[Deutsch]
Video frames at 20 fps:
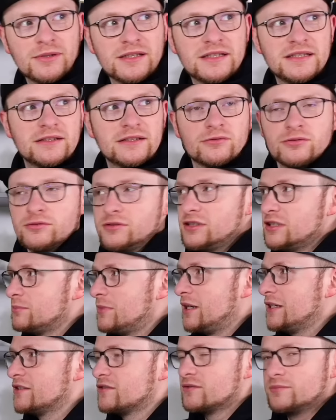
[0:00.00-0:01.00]
Ich hole ihn
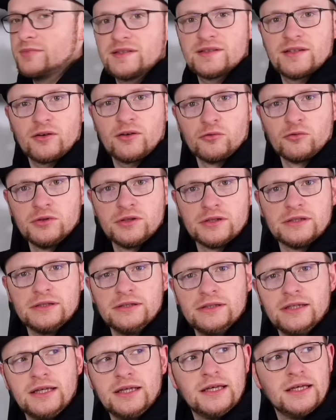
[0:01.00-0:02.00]
mal hier so ein bisschen nach unten.